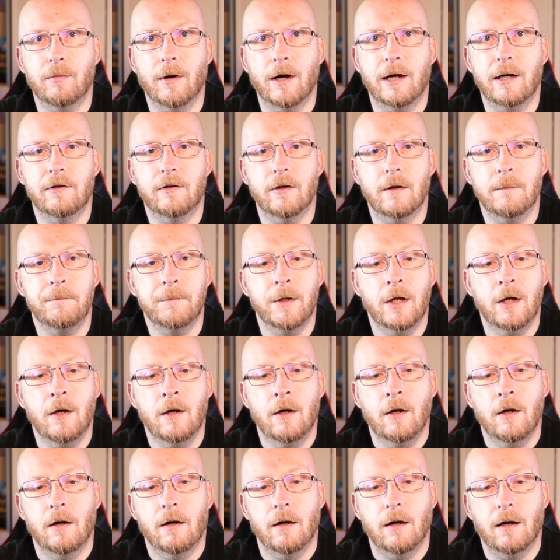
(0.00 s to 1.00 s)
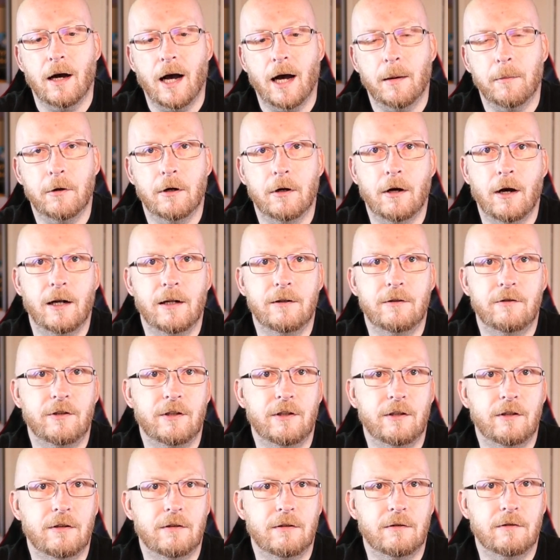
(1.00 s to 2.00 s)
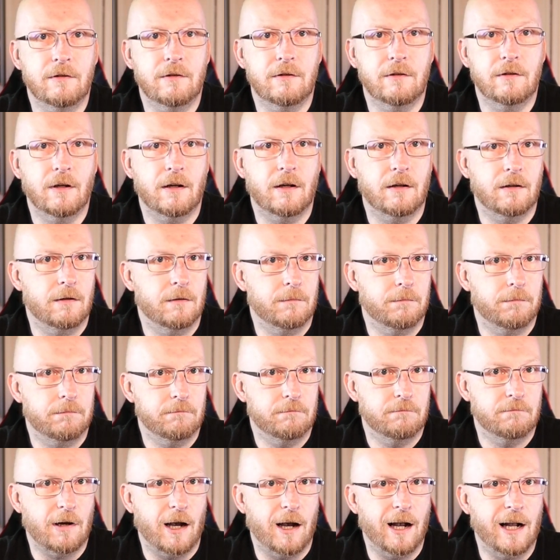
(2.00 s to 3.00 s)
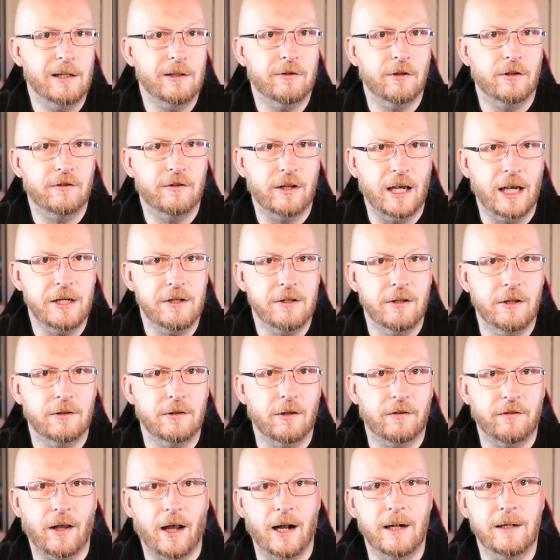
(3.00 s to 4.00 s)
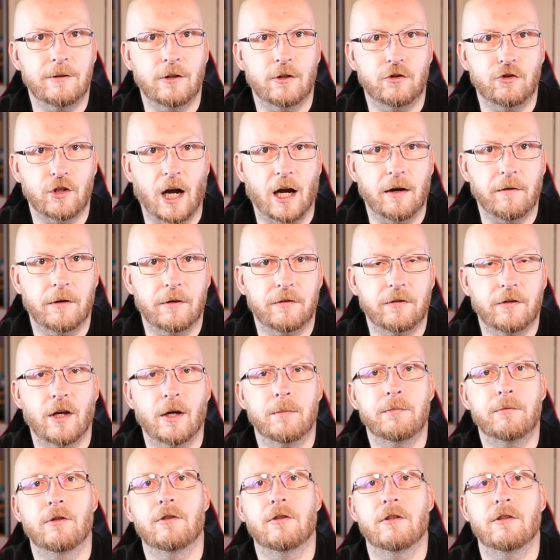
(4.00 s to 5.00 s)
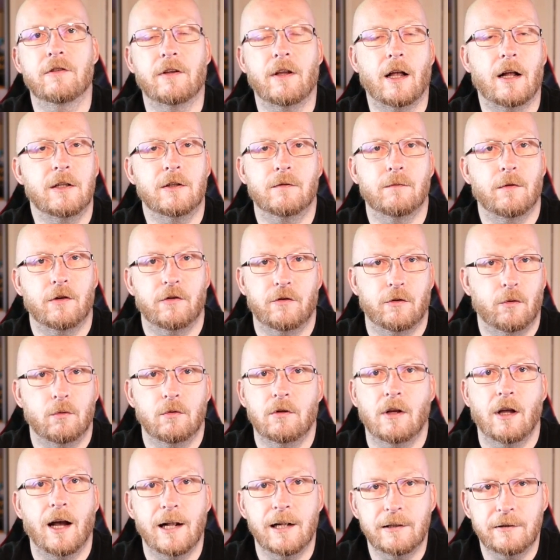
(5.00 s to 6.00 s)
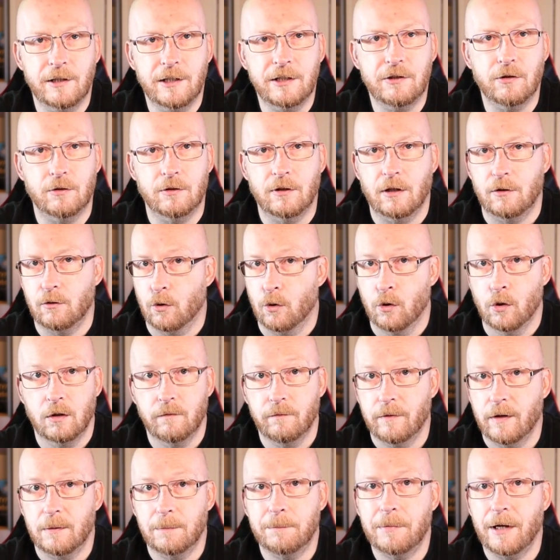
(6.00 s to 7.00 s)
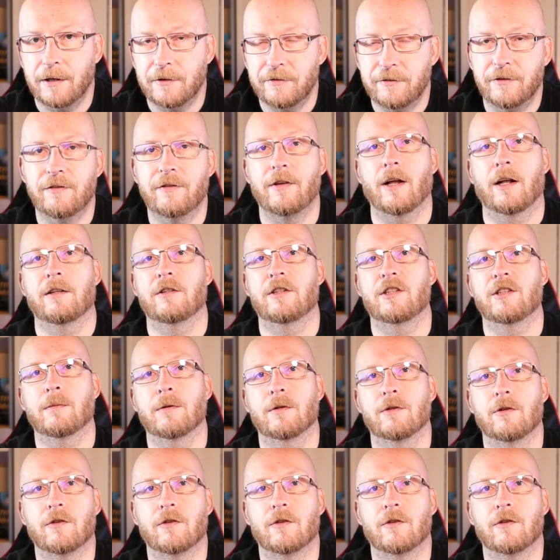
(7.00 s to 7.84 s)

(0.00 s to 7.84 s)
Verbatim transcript: weiter, aber halt die, die äh, alte Technik, das alte JavaScript in diesen alten Versionen halt nicht und dann irgendwann passt es halt nicht mehr.